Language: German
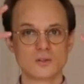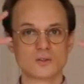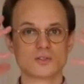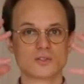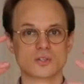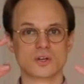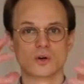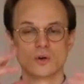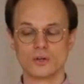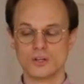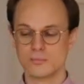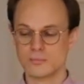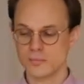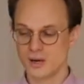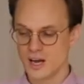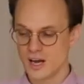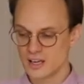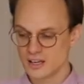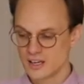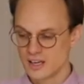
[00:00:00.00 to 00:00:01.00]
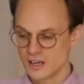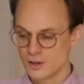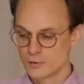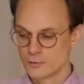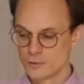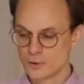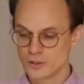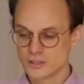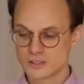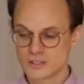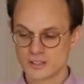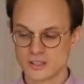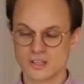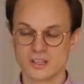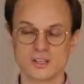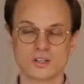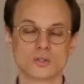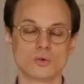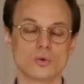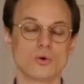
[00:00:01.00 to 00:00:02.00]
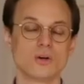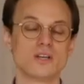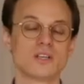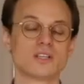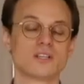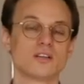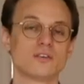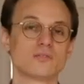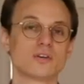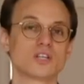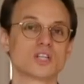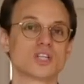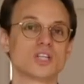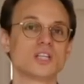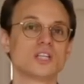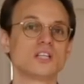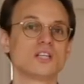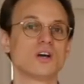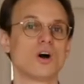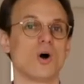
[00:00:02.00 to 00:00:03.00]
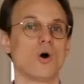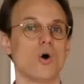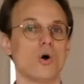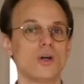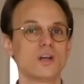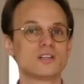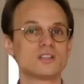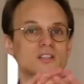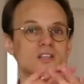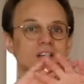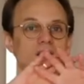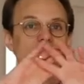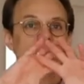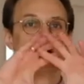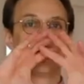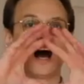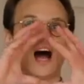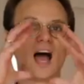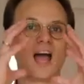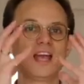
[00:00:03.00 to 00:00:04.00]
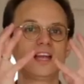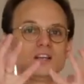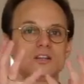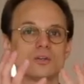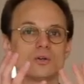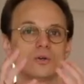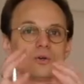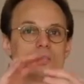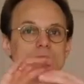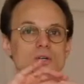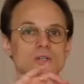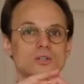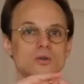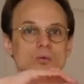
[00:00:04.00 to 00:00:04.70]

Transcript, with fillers: unser Rückenmark wird durch verschiedene Häute eingehüllt,